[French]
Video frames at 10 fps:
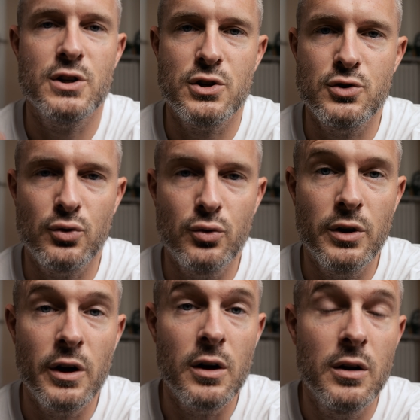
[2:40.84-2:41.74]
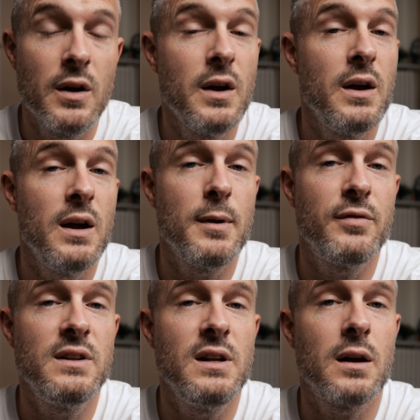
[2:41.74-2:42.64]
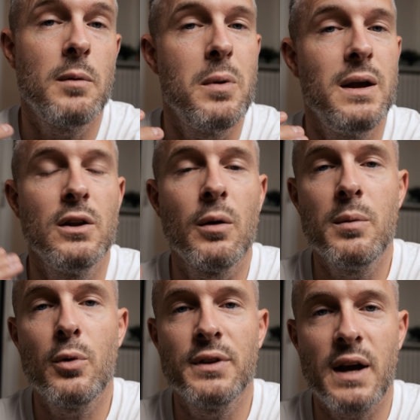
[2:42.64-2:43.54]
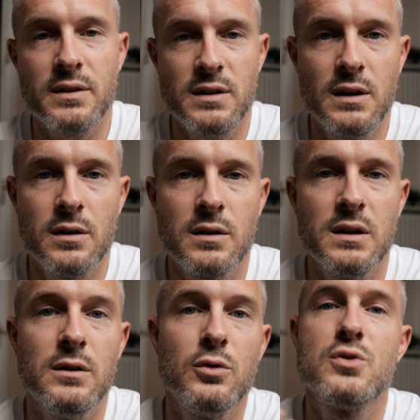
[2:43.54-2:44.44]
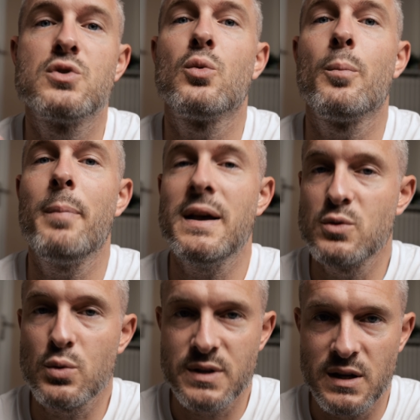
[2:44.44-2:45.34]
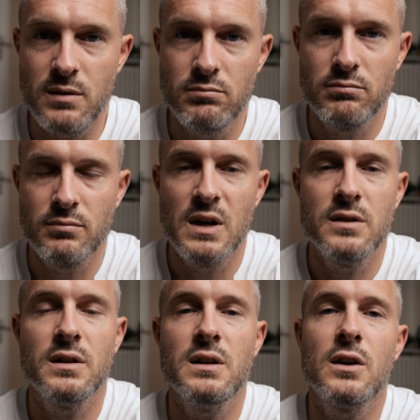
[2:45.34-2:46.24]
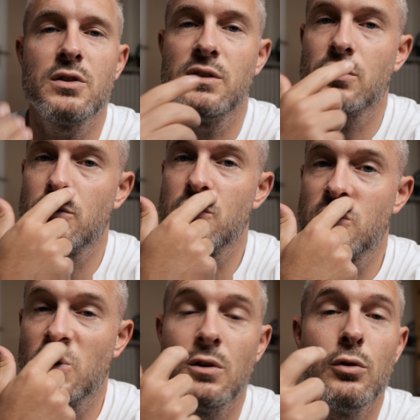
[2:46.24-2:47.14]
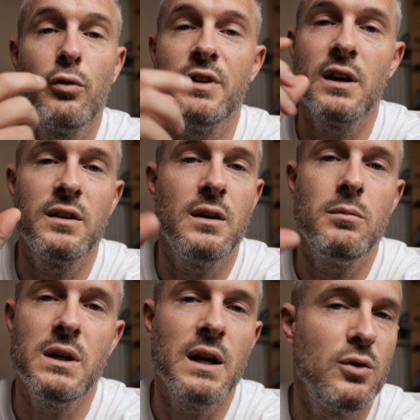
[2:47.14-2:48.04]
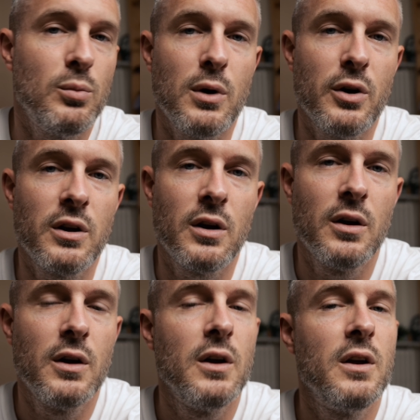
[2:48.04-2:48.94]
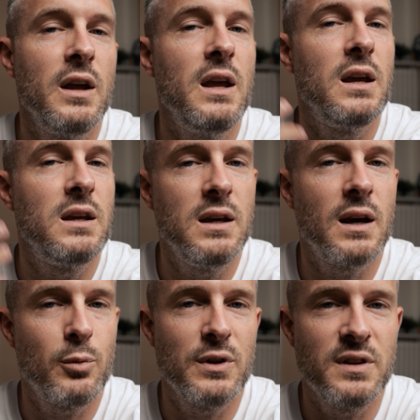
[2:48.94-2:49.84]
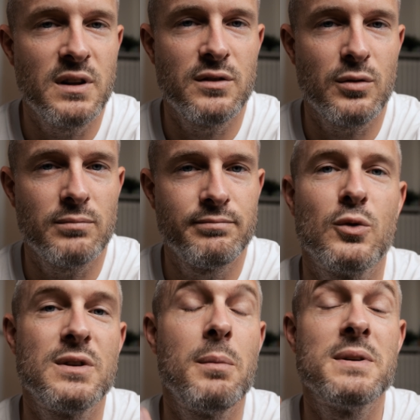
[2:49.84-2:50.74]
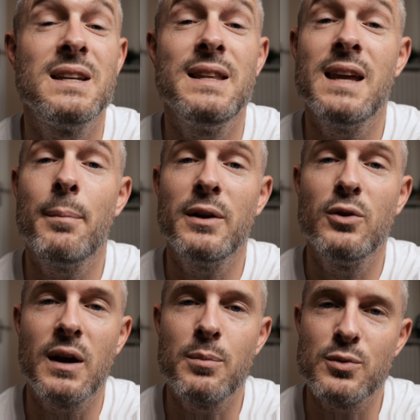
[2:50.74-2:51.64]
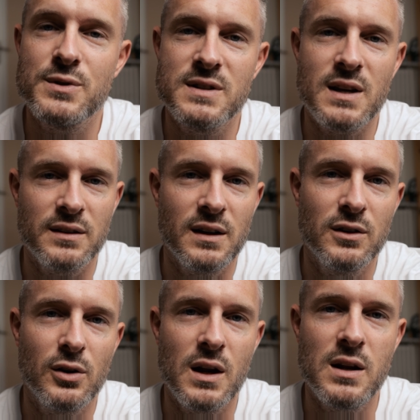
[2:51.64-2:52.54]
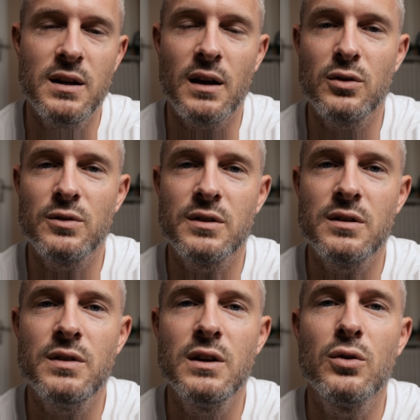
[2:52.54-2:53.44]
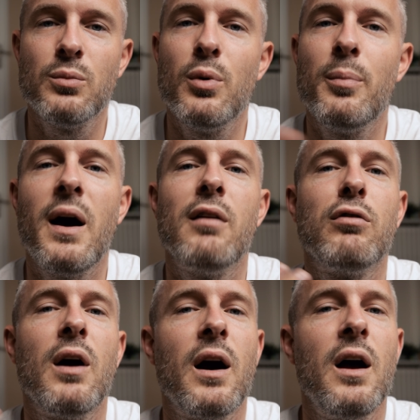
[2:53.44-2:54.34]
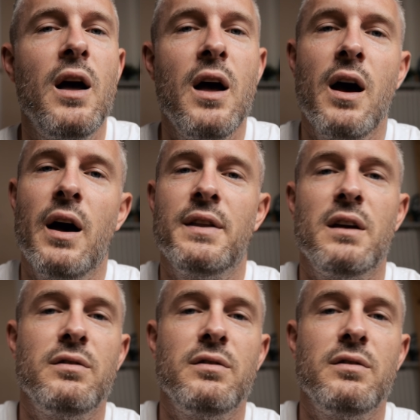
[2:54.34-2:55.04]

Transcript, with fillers: Et en cherchant sur Google, eh bien fait il y a quand même énormément d'articles qui ne sont pas sourcés, c'est-à-dire qu'ils sont juste, on va dire, des billets de blog et qui répondent à cette question. Donc c'est pas parce qu'il n'y a pas de réponse certaine dans la littérature scientifique qu'on ne peut pas avoir un